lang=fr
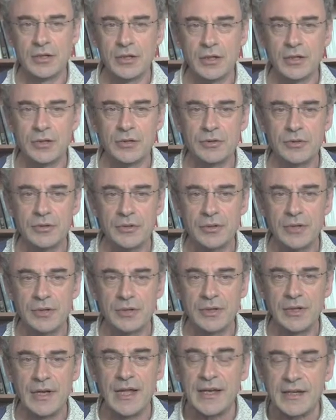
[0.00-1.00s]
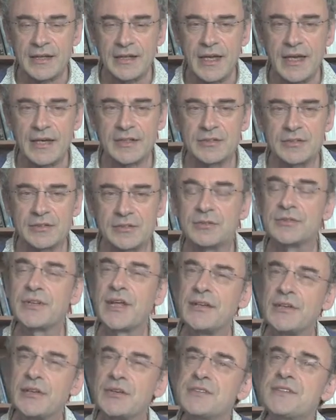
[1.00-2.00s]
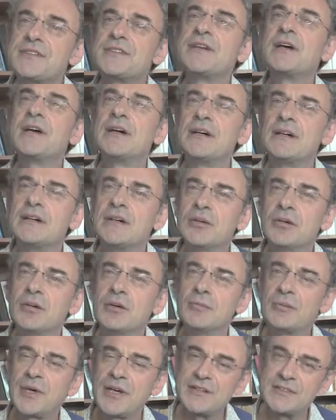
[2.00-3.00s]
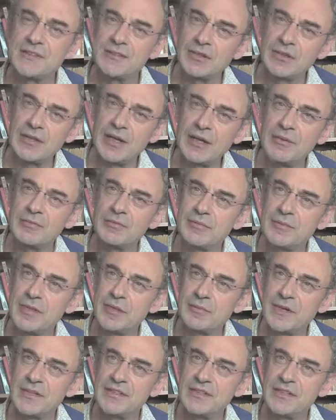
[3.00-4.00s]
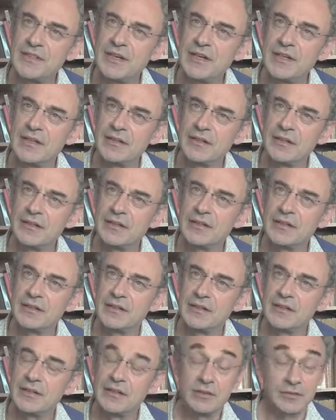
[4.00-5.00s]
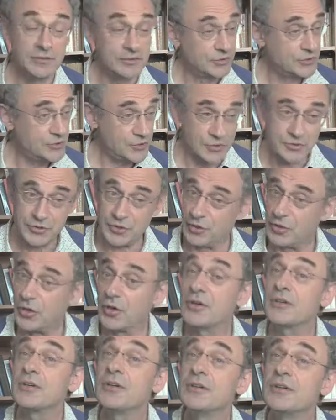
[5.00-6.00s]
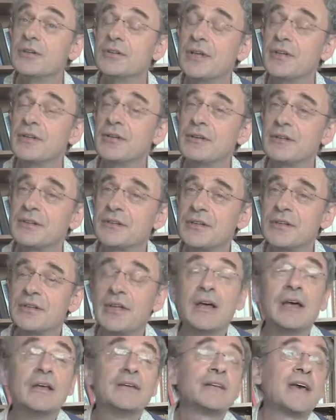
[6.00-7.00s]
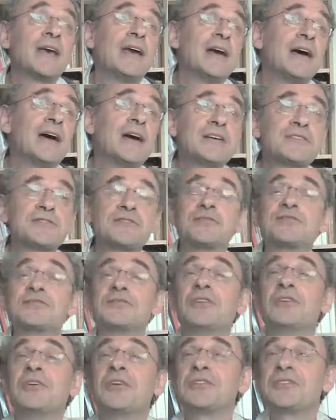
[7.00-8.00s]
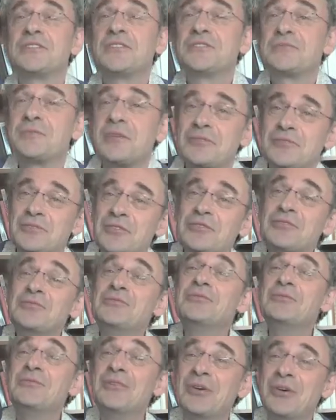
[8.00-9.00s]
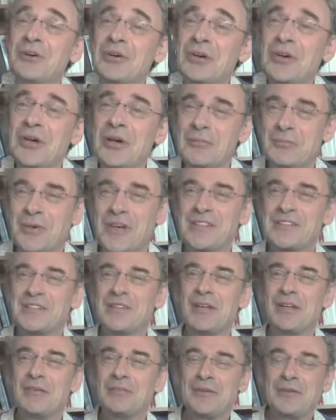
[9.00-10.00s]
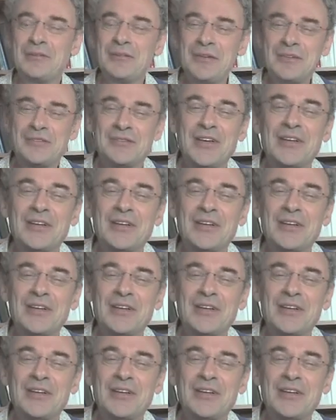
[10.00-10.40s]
euh, la réaction d'un ancien euh, président de la République brésilienne, sociologue, qui était un très rare sociologue qui soit devenu euh, président de la République,